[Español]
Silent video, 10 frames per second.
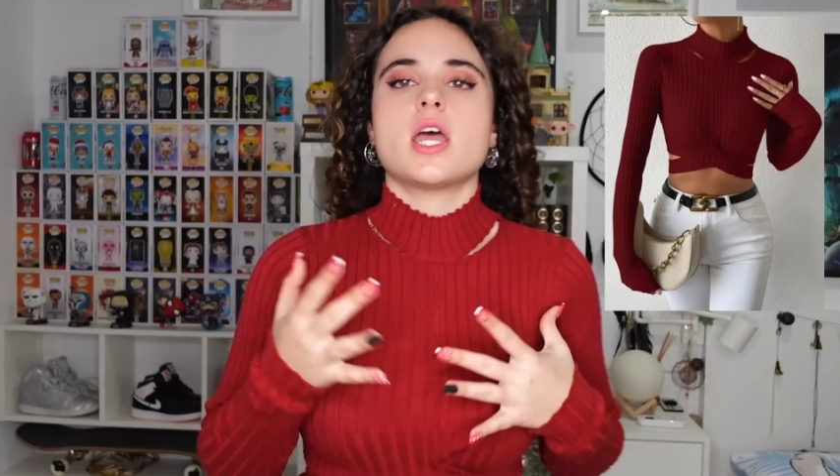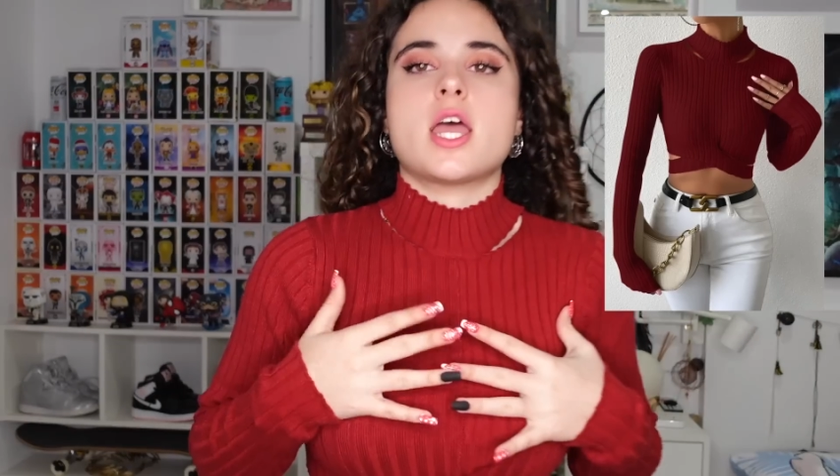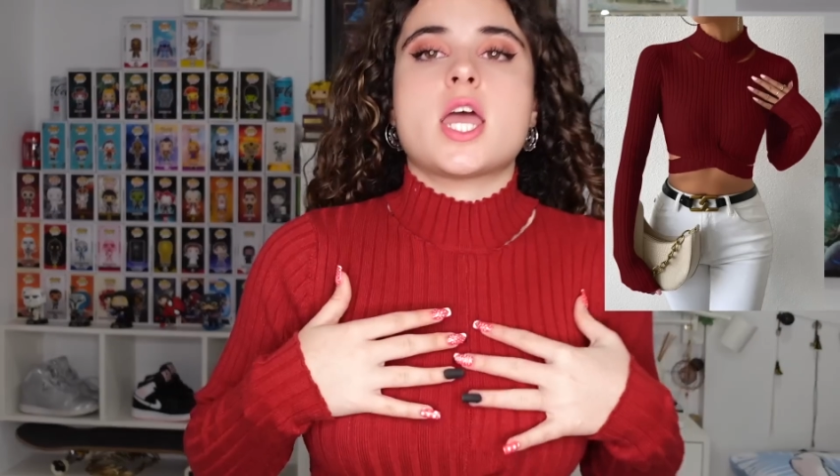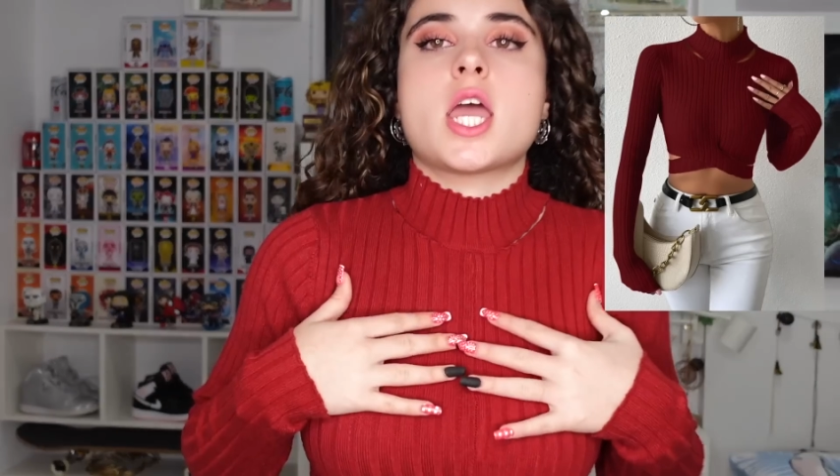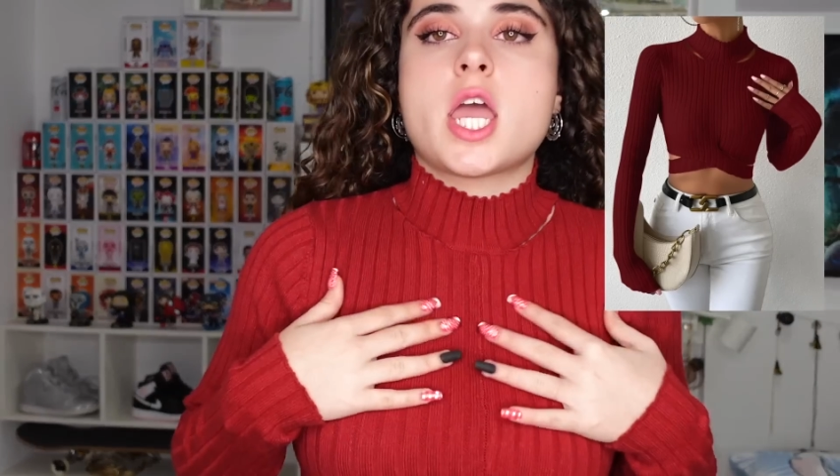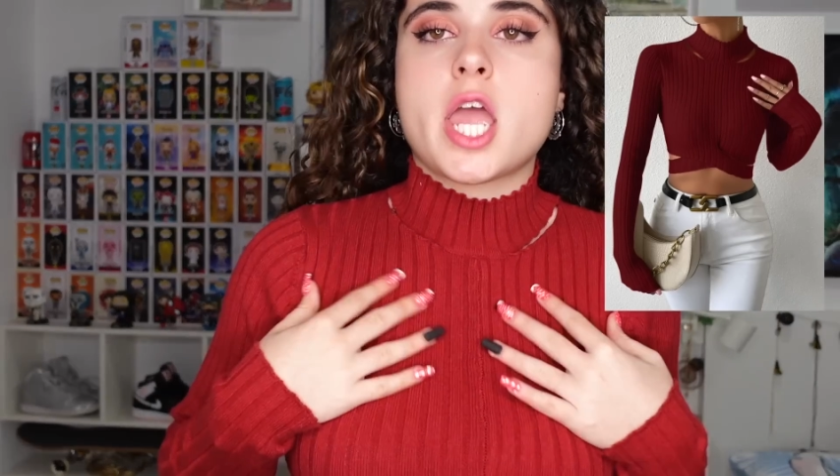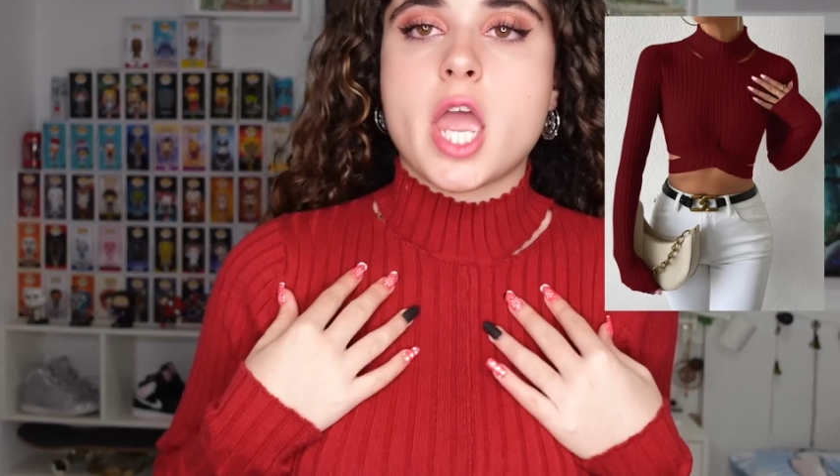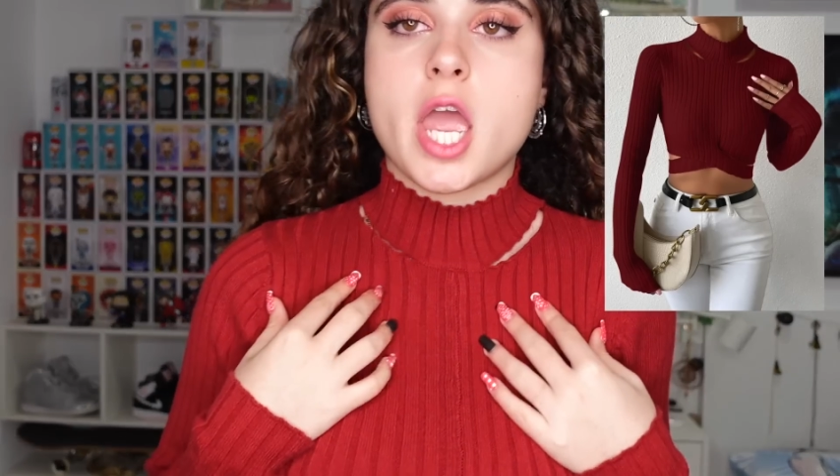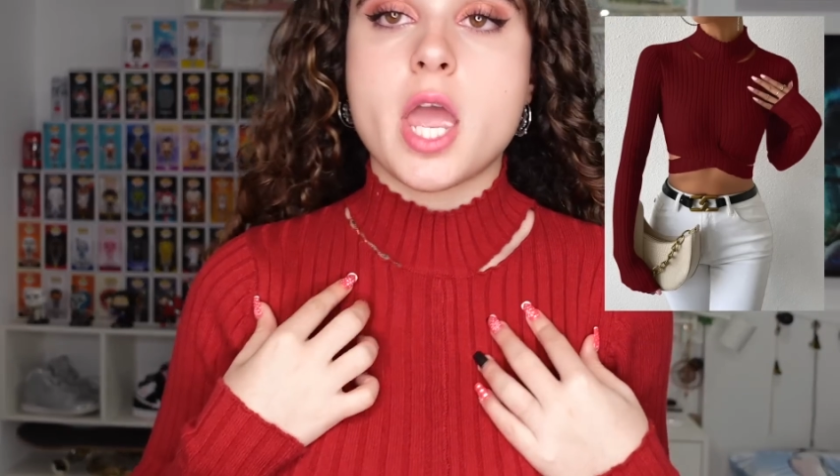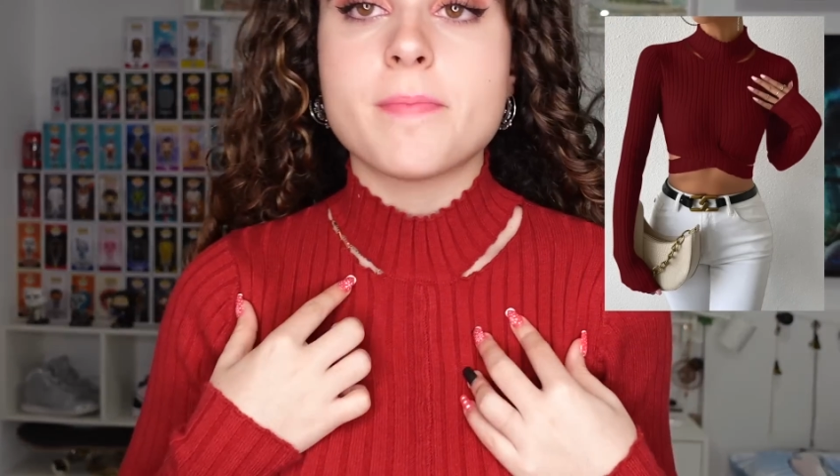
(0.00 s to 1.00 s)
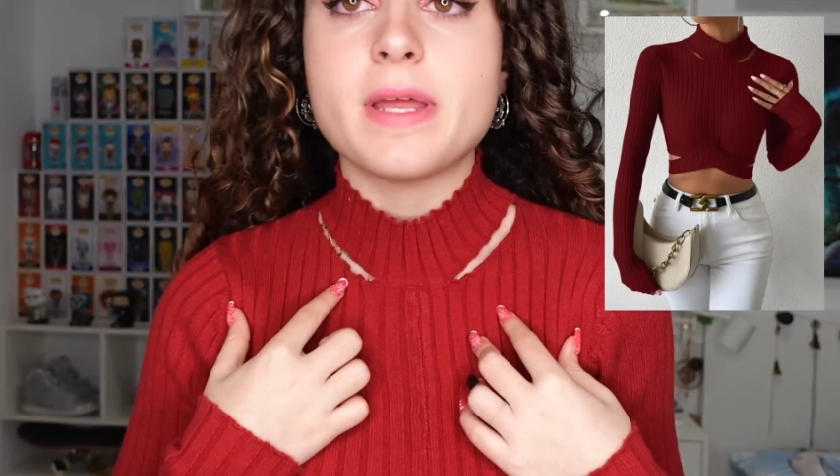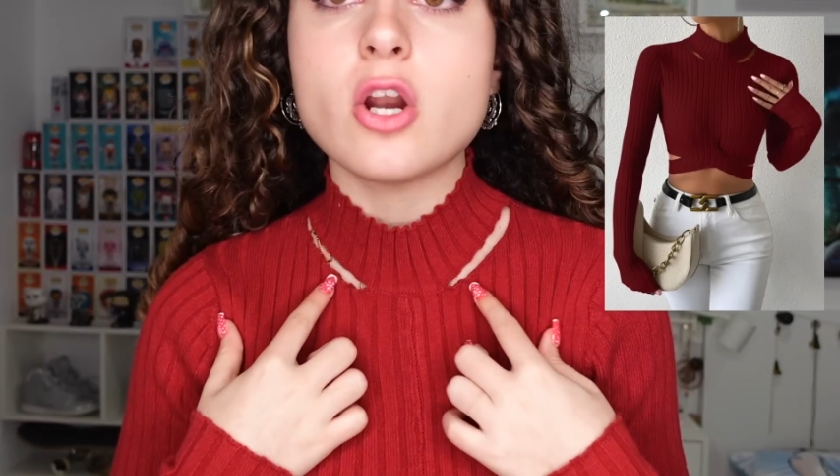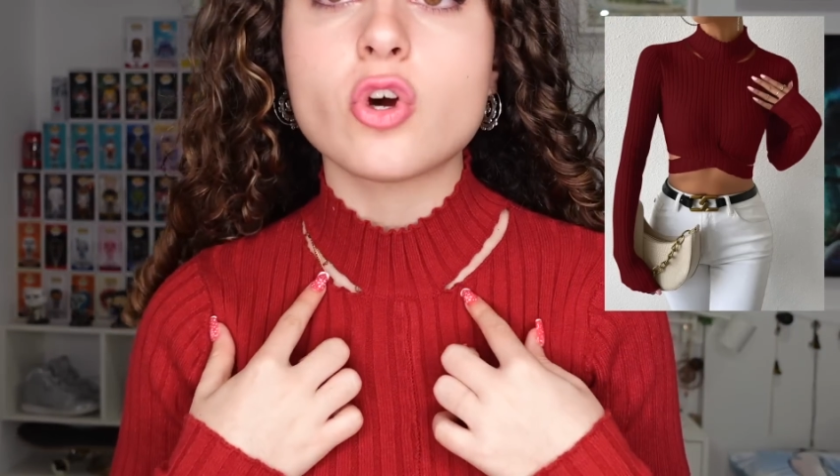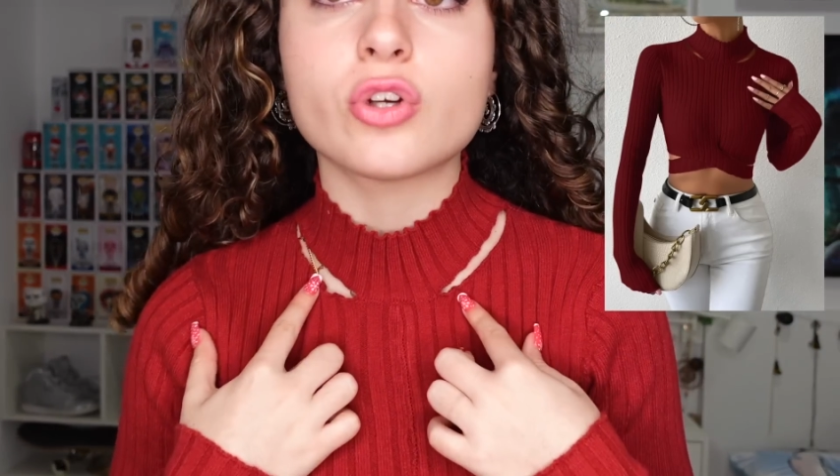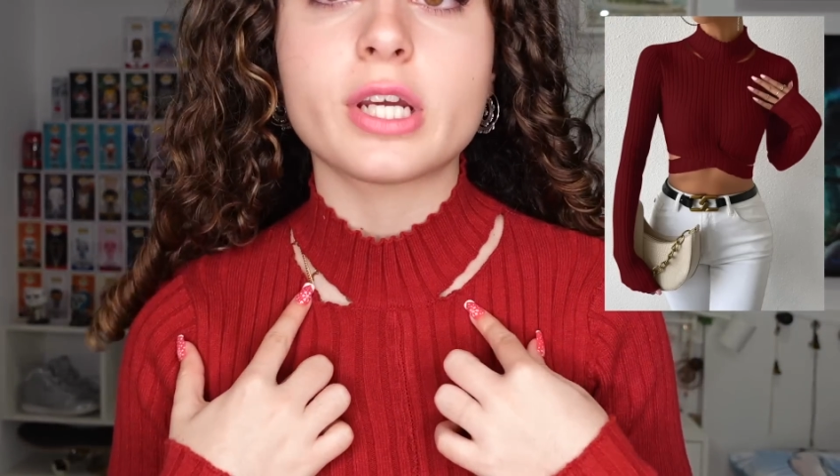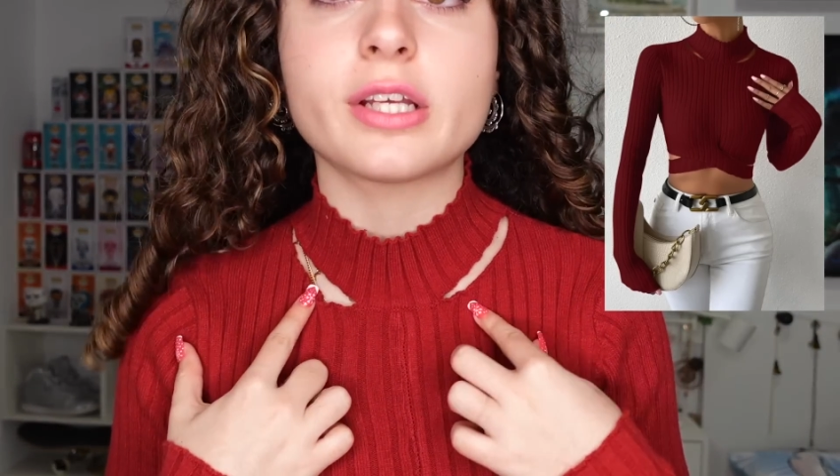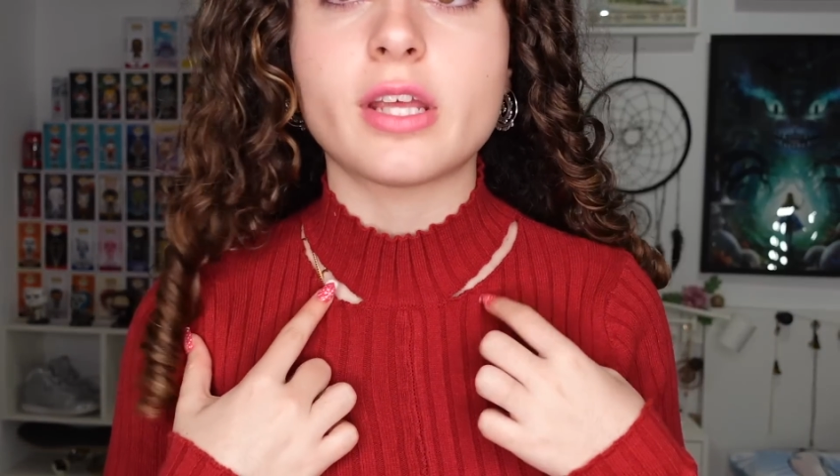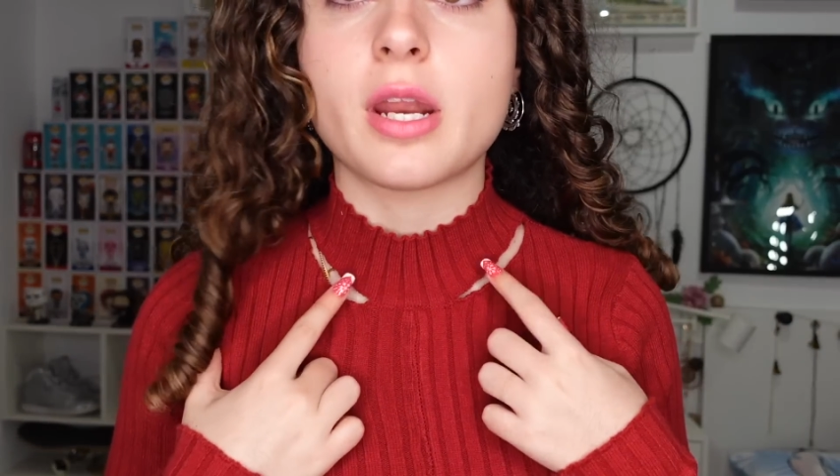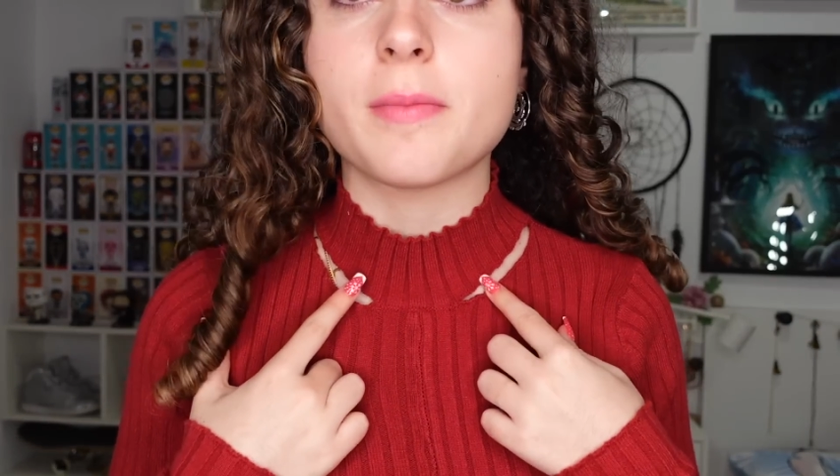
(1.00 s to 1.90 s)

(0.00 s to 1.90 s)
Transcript: Eh, mira el corte que tiene,